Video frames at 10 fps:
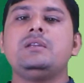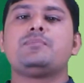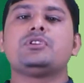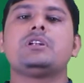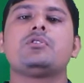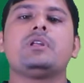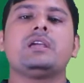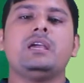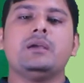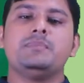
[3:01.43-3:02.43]
ঋণ প্রদান করে
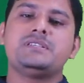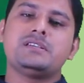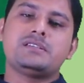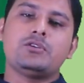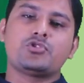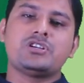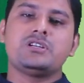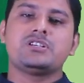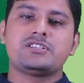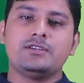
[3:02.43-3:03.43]
কে বিসিএসএ
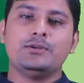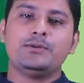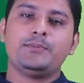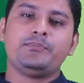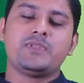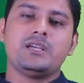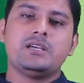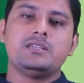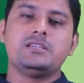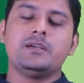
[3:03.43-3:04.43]
কোশ্চেনটা e এসেছিল
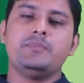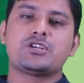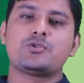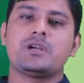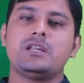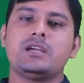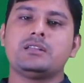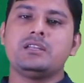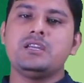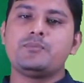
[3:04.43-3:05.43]
যে বেসরকারি
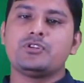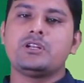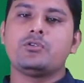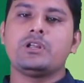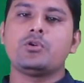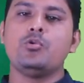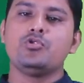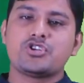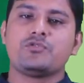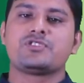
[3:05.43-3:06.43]
খাতে ঋণ প্রদান করে কোন
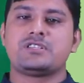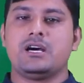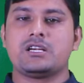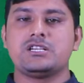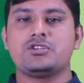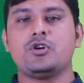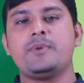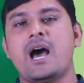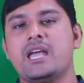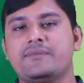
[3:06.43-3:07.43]
সংস্থা সেটা
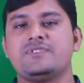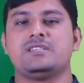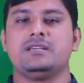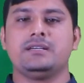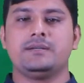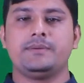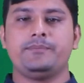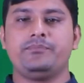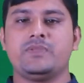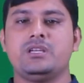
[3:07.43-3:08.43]
হবে আইএফসি
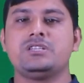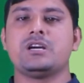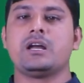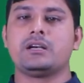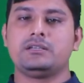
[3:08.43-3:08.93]
চার